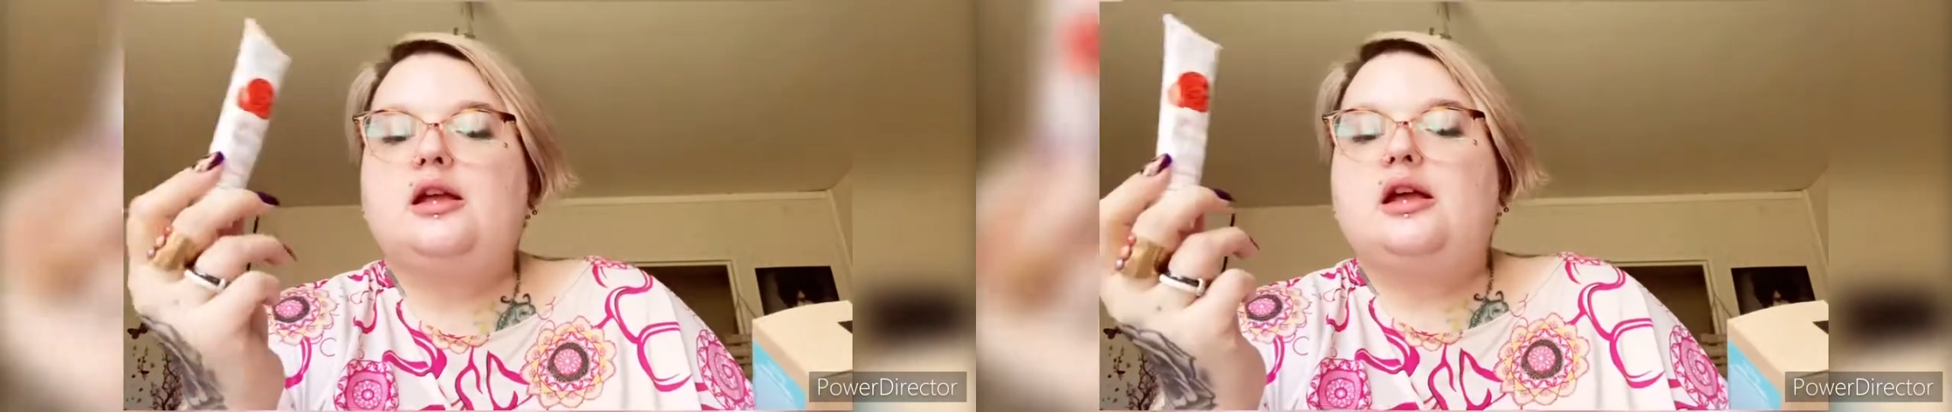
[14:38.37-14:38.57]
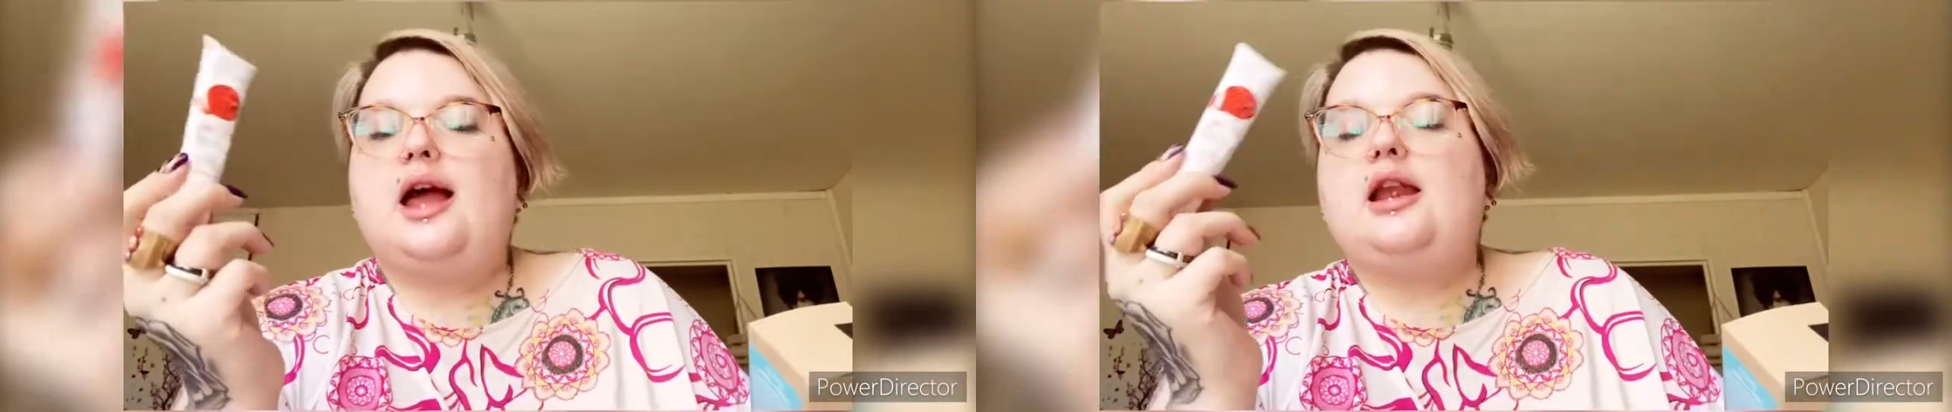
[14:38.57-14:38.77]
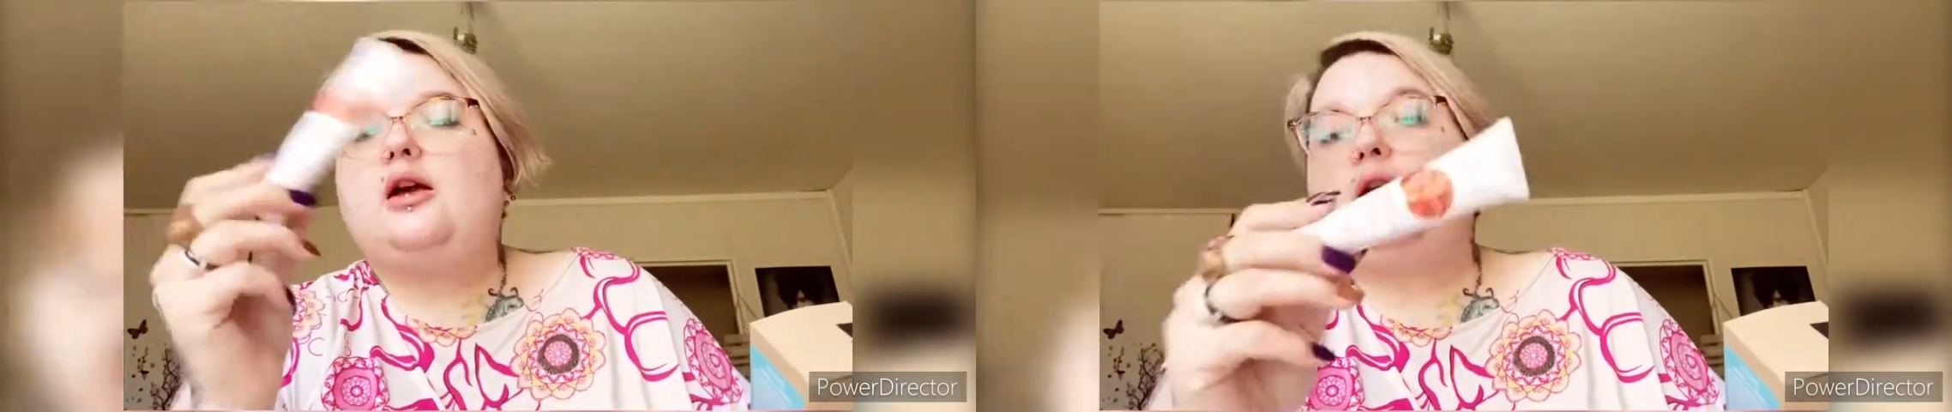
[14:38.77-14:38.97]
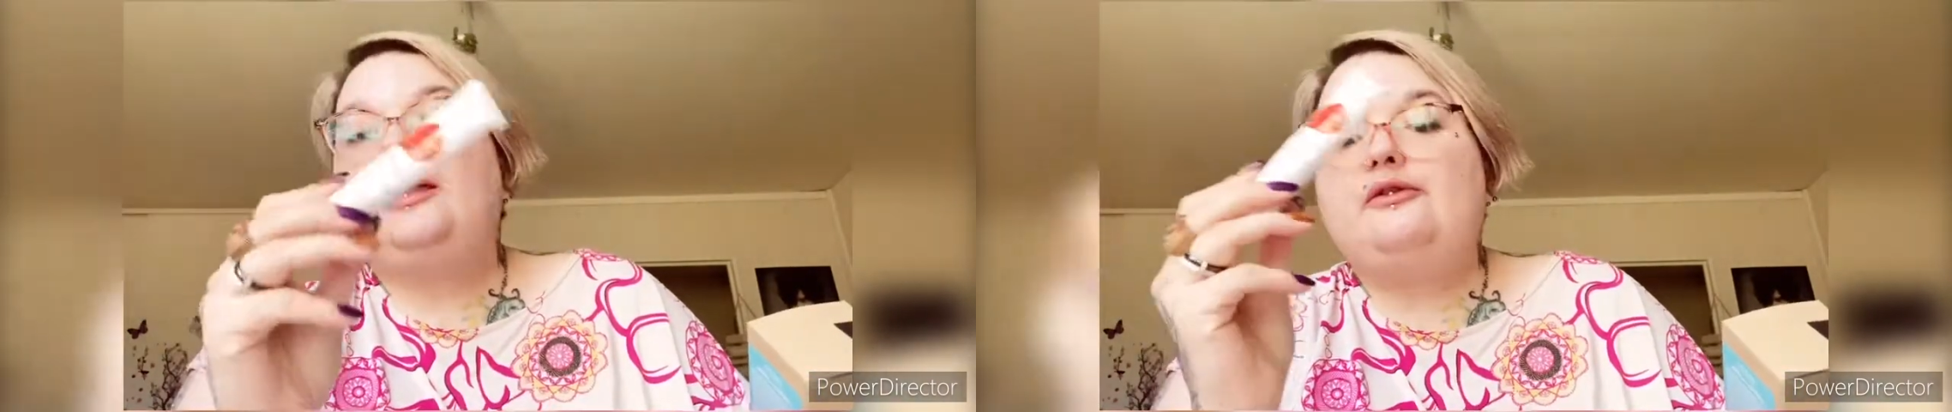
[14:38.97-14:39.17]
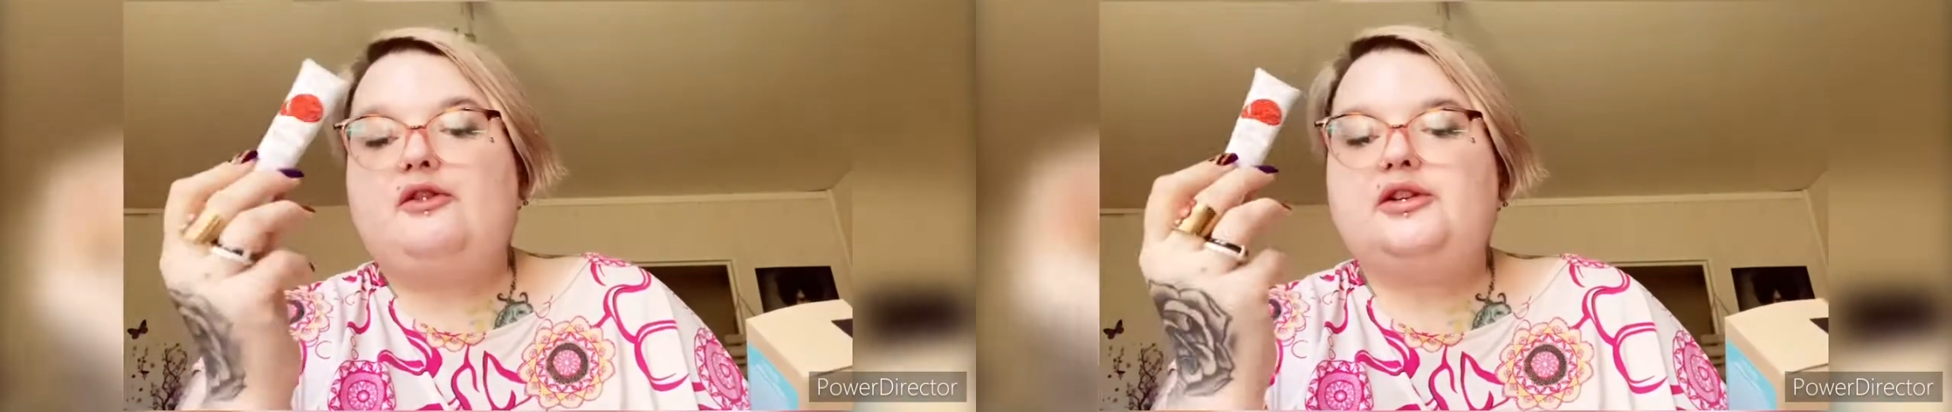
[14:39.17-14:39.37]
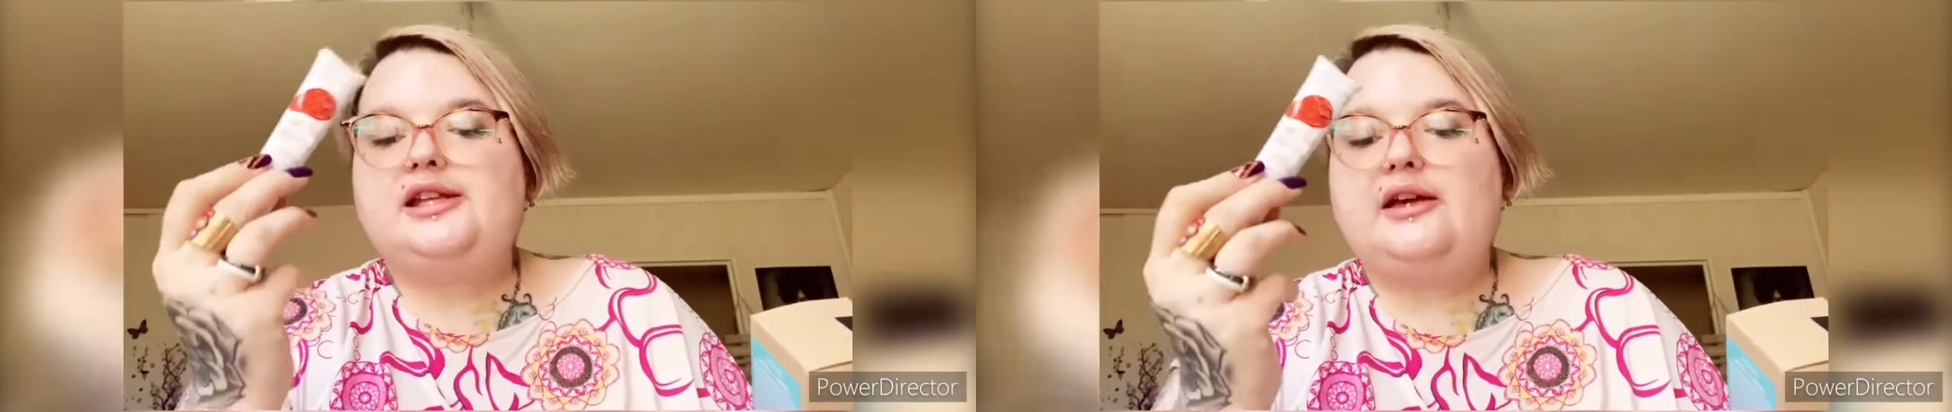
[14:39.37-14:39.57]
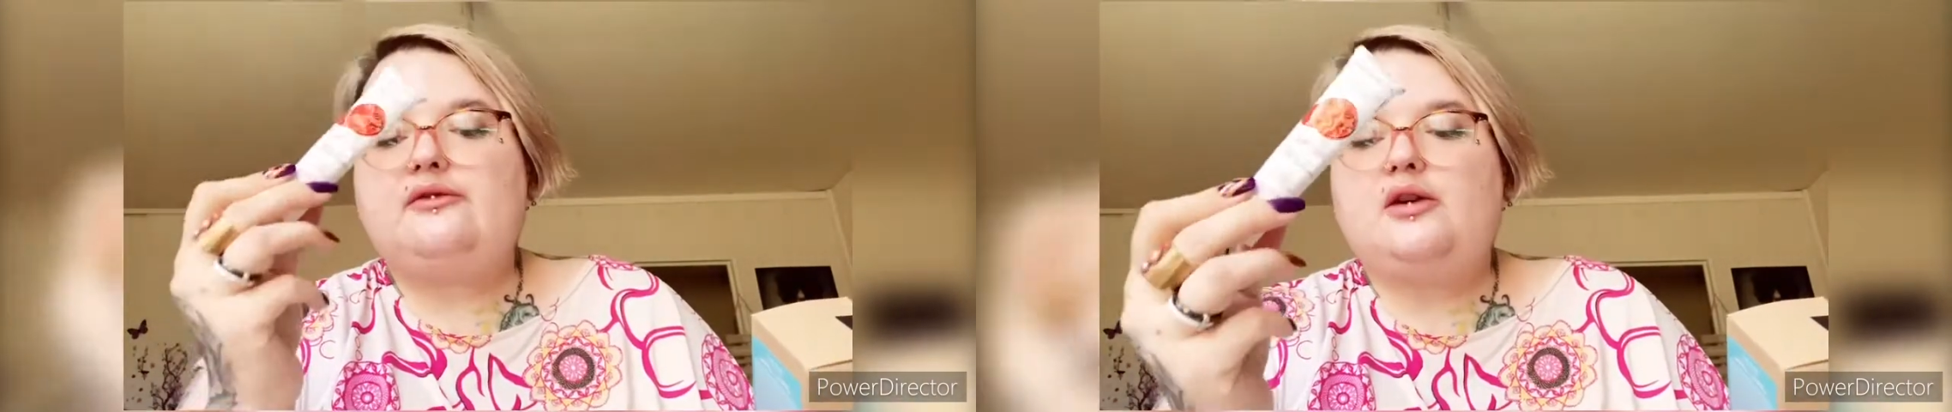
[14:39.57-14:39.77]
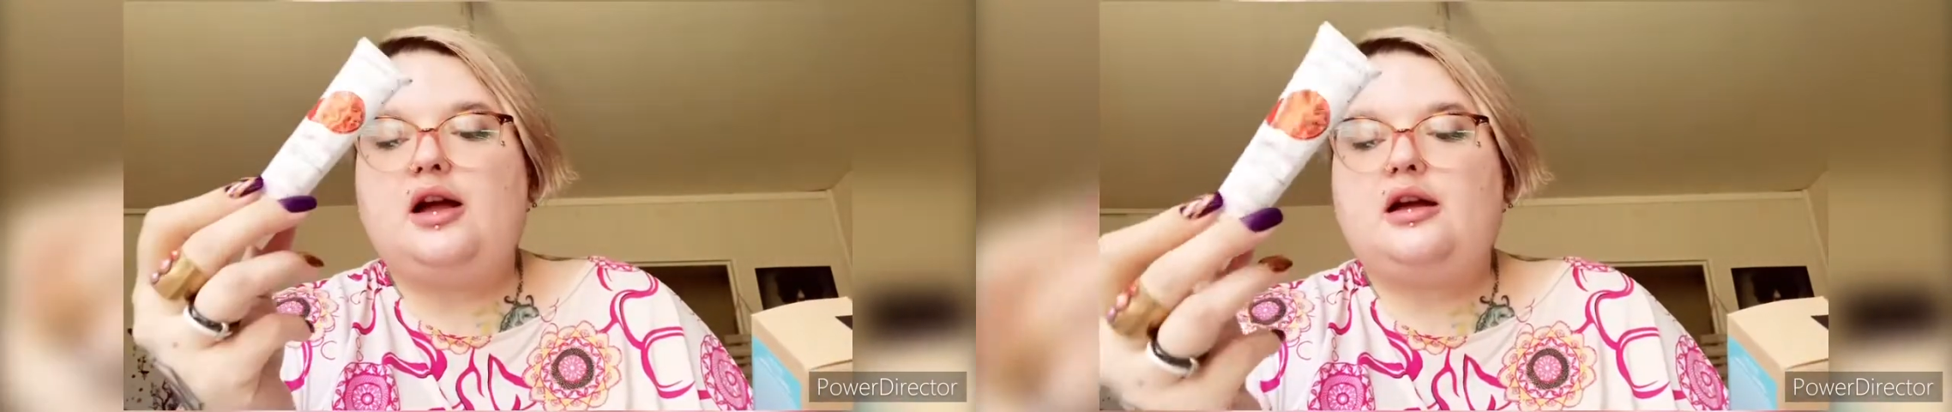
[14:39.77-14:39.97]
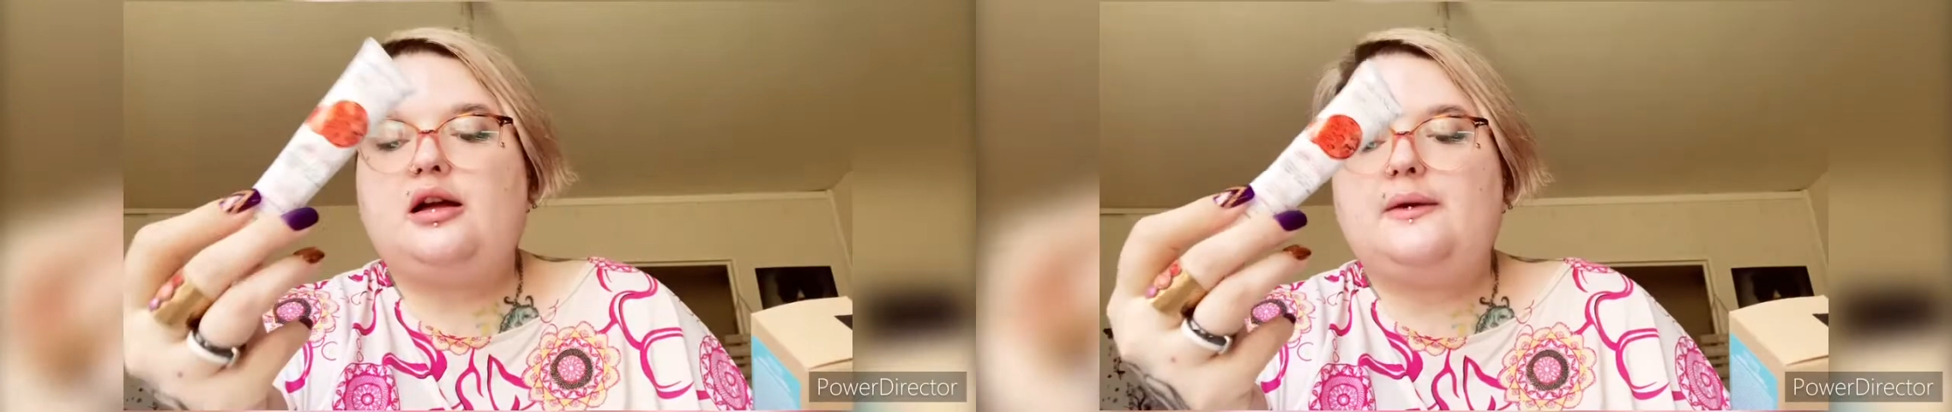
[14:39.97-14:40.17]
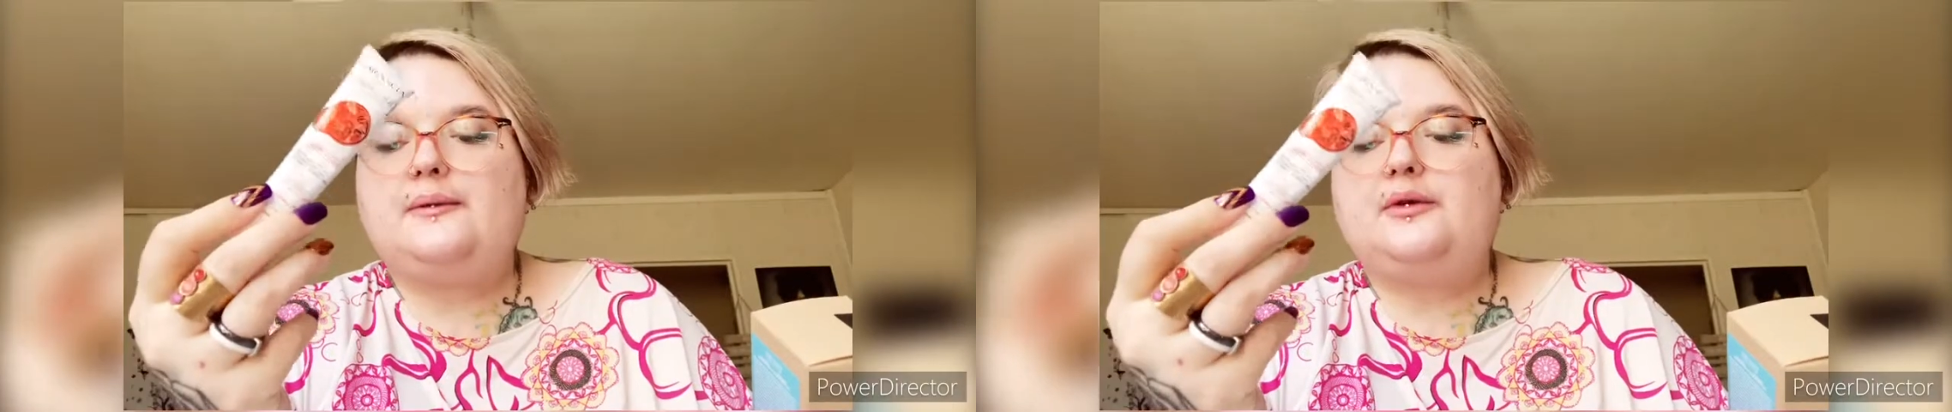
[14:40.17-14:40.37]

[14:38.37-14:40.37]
Alors, il faut savoir